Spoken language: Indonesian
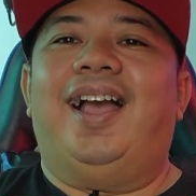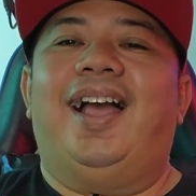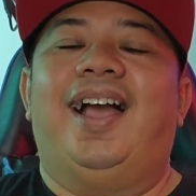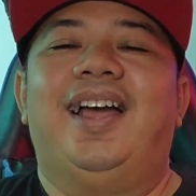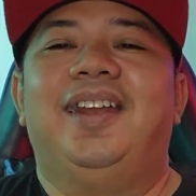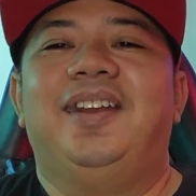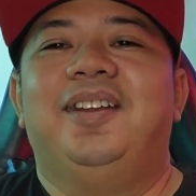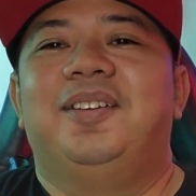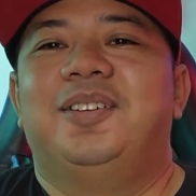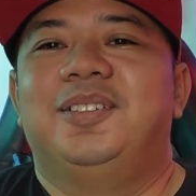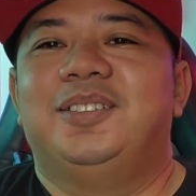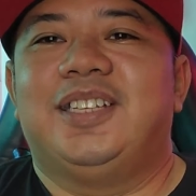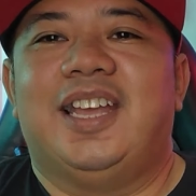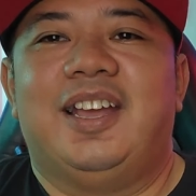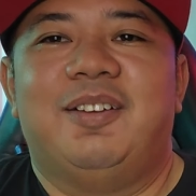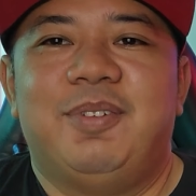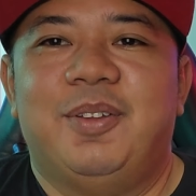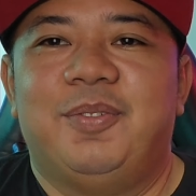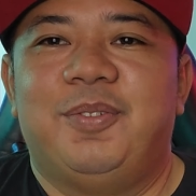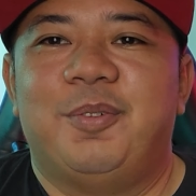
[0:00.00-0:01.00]
Halo
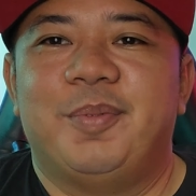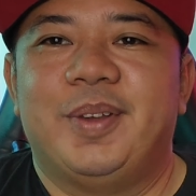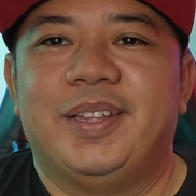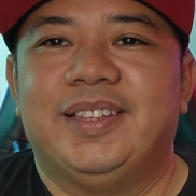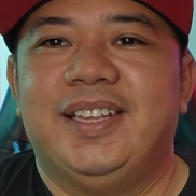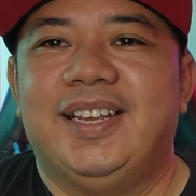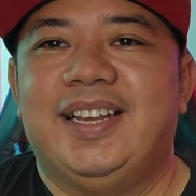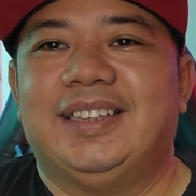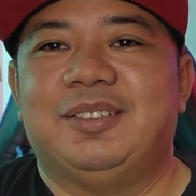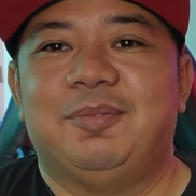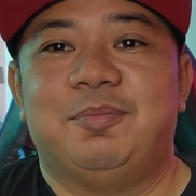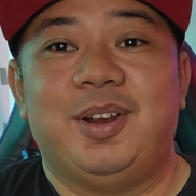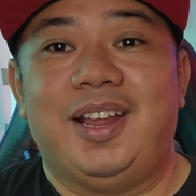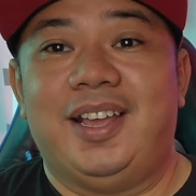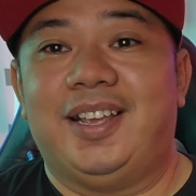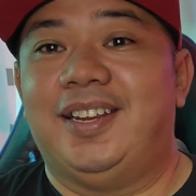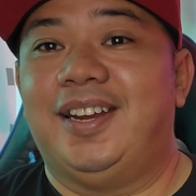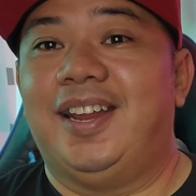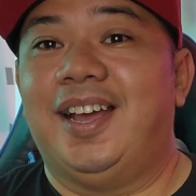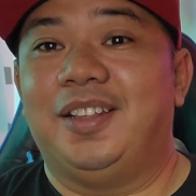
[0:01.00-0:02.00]
sahabat Fometik, ketemu
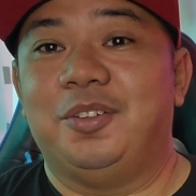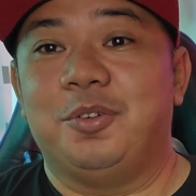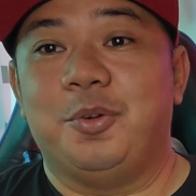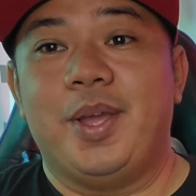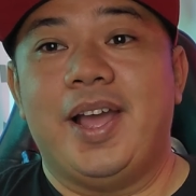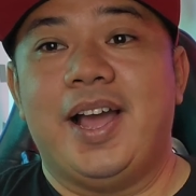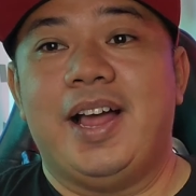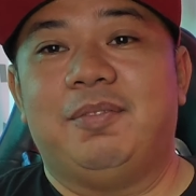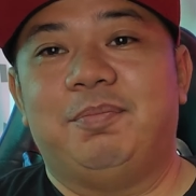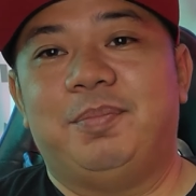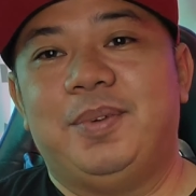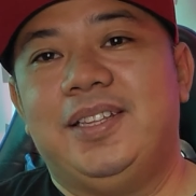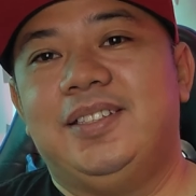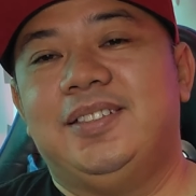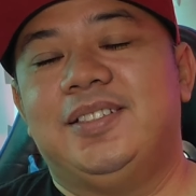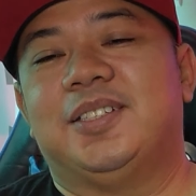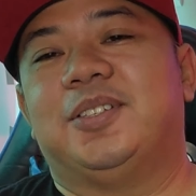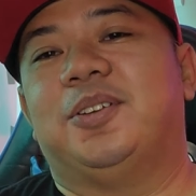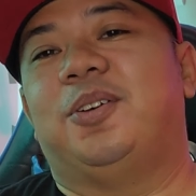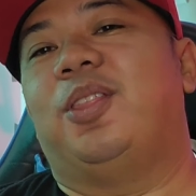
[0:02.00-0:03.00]
lagi dengan gue Alpin,
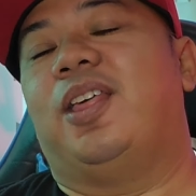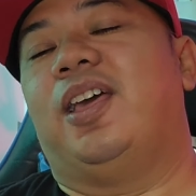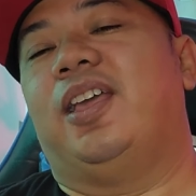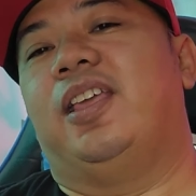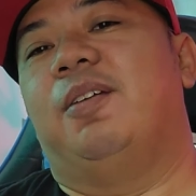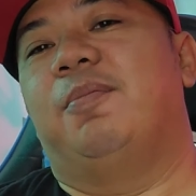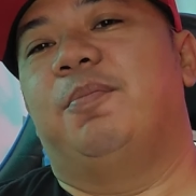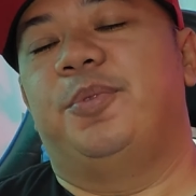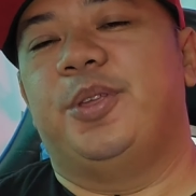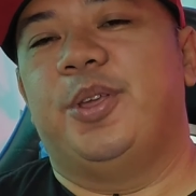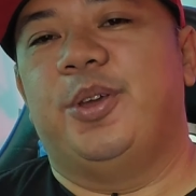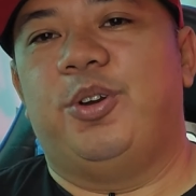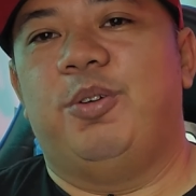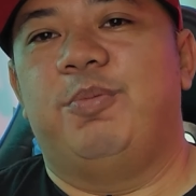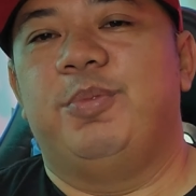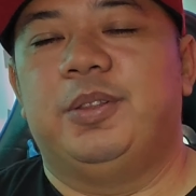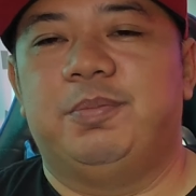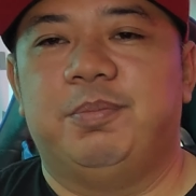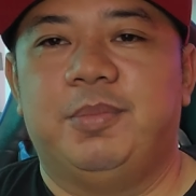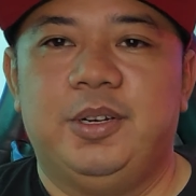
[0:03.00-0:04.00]
seseorang yang punya
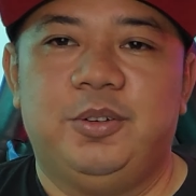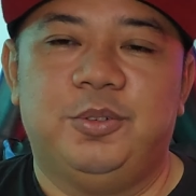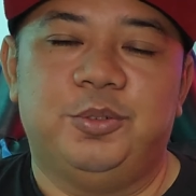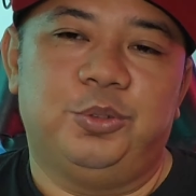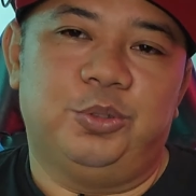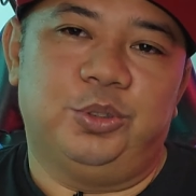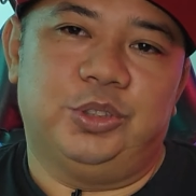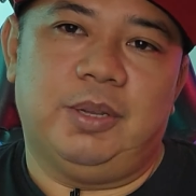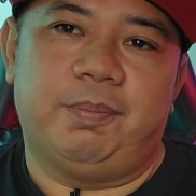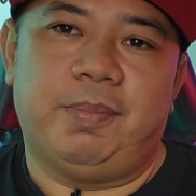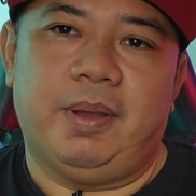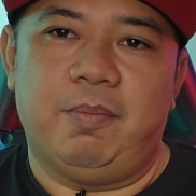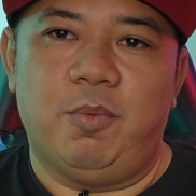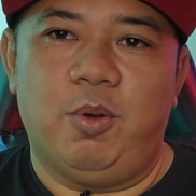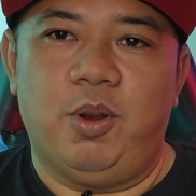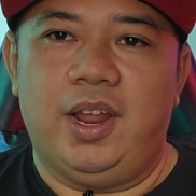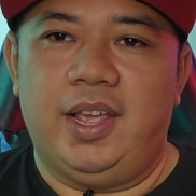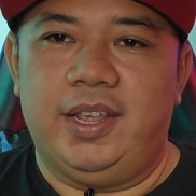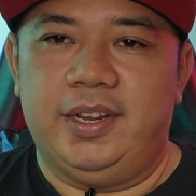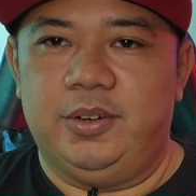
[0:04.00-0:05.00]
komitmen untuk sepak
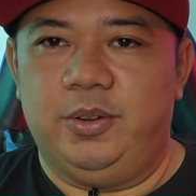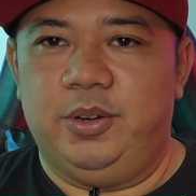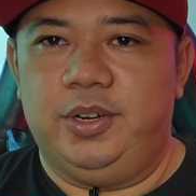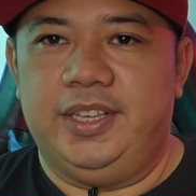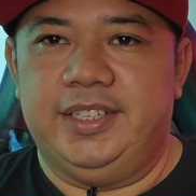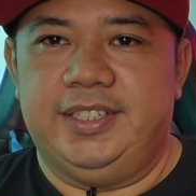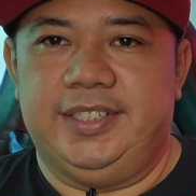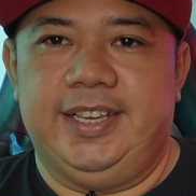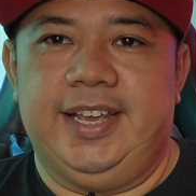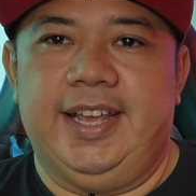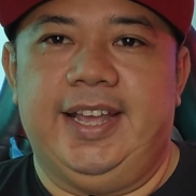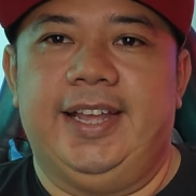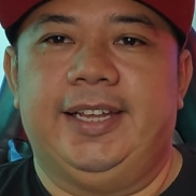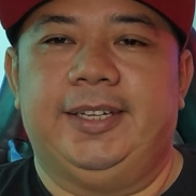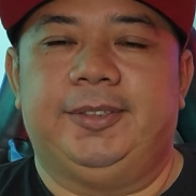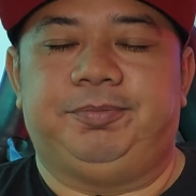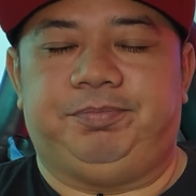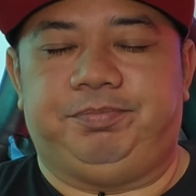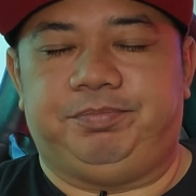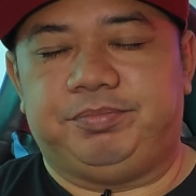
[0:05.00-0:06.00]
bola
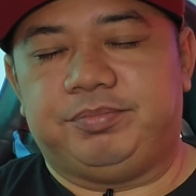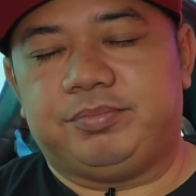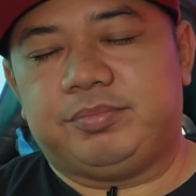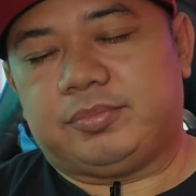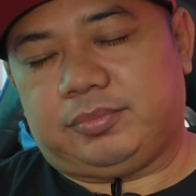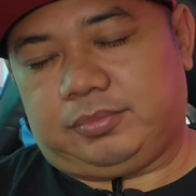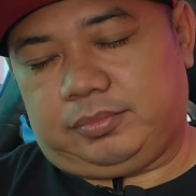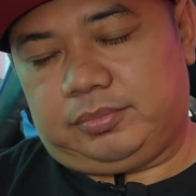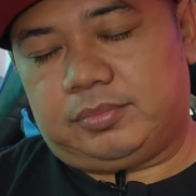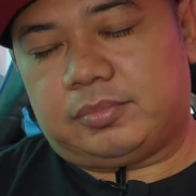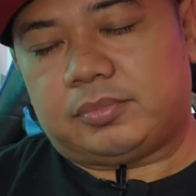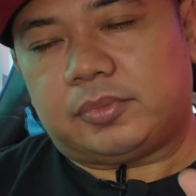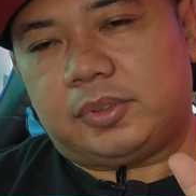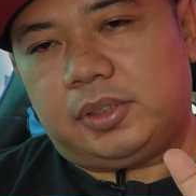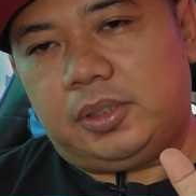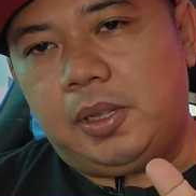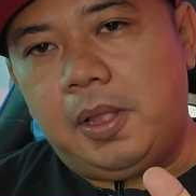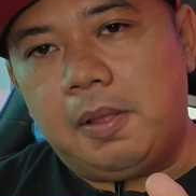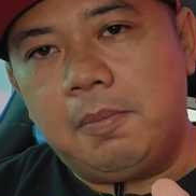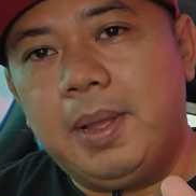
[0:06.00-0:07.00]
Indonesia.
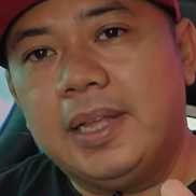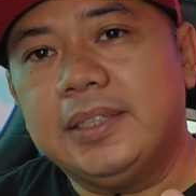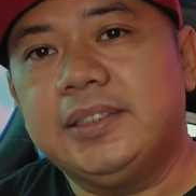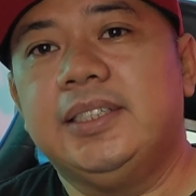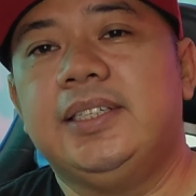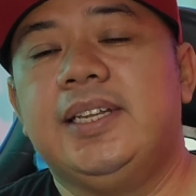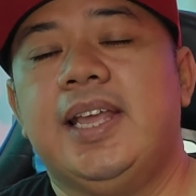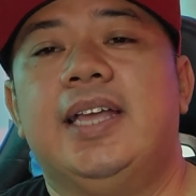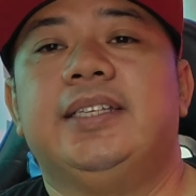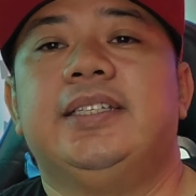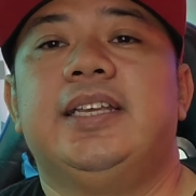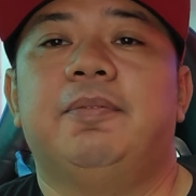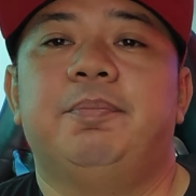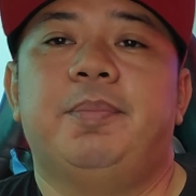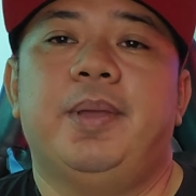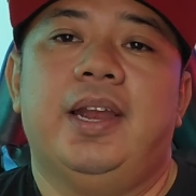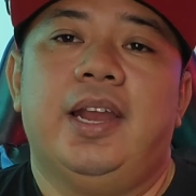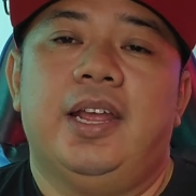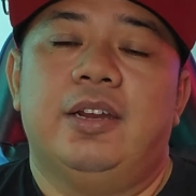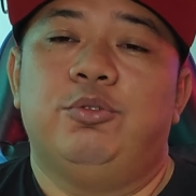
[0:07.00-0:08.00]
Masih di ajang
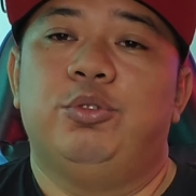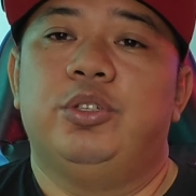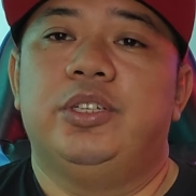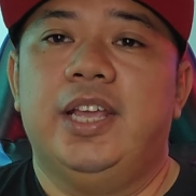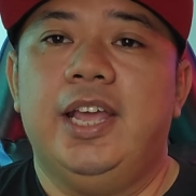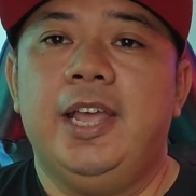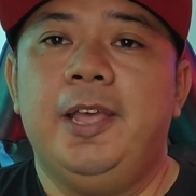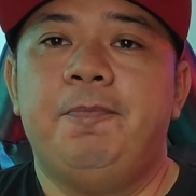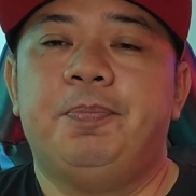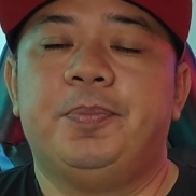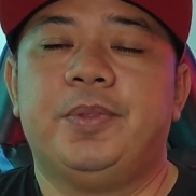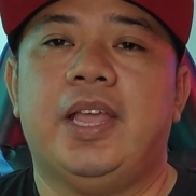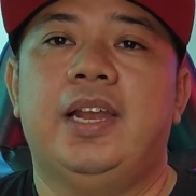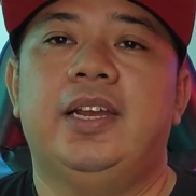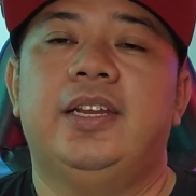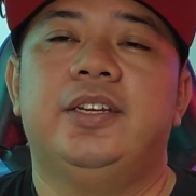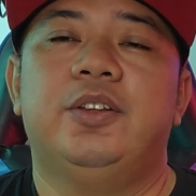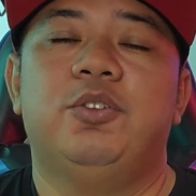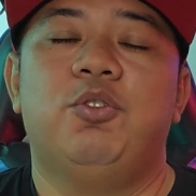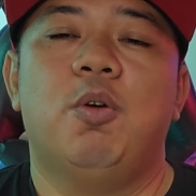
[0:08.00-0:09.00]
Piala Dunia,
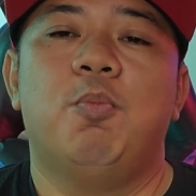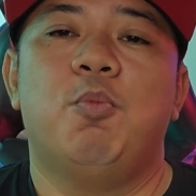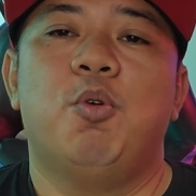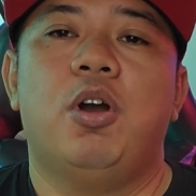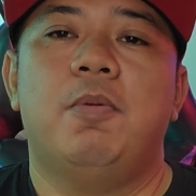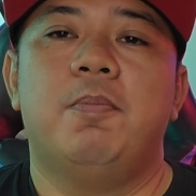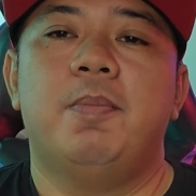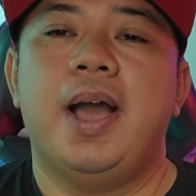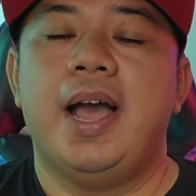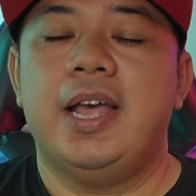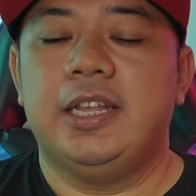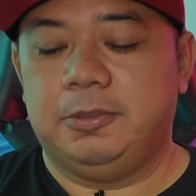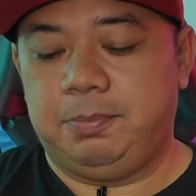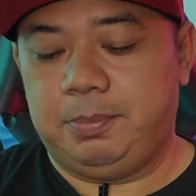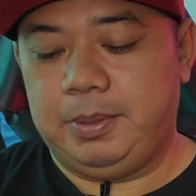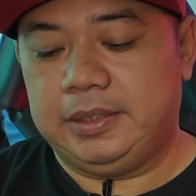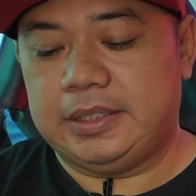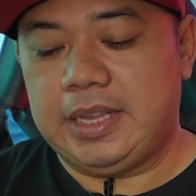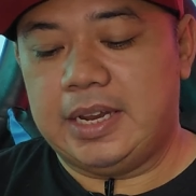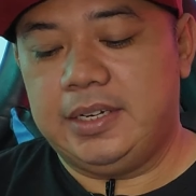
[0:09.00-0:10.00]
kali ini gue mau ngebahas
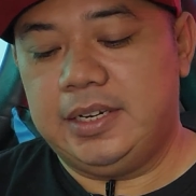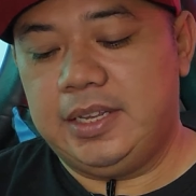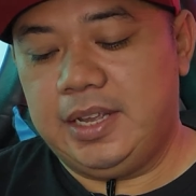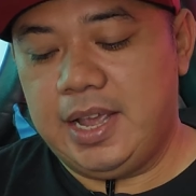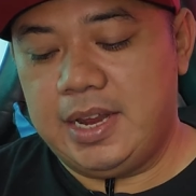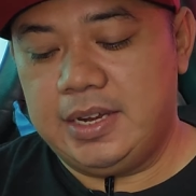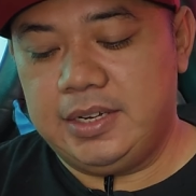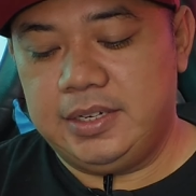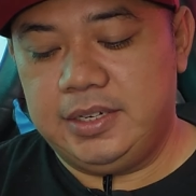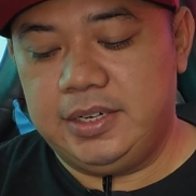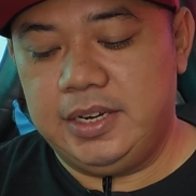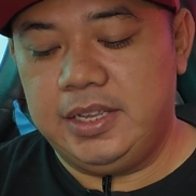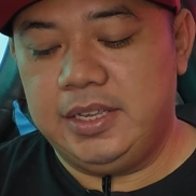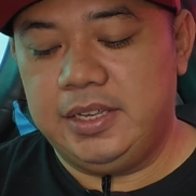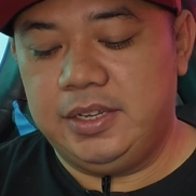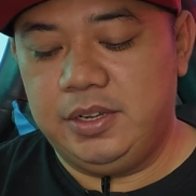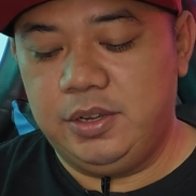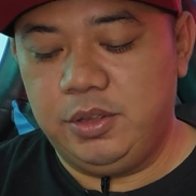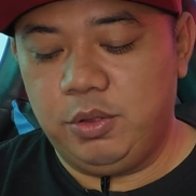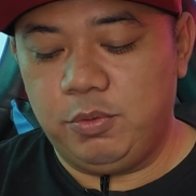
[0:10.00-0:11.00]
pertandingan di
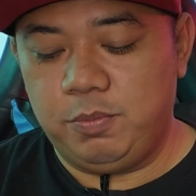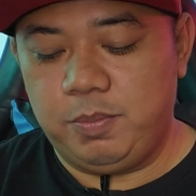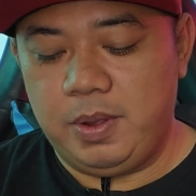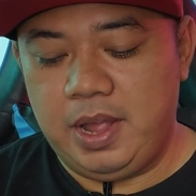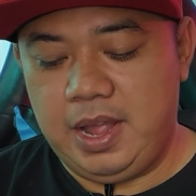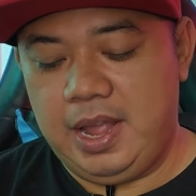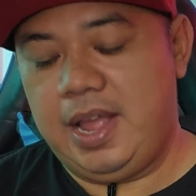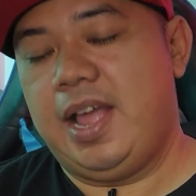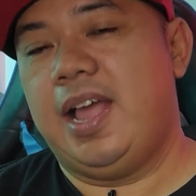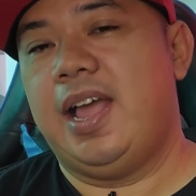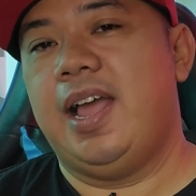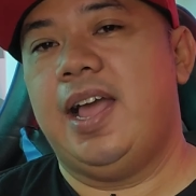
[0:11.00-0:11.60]
grup H,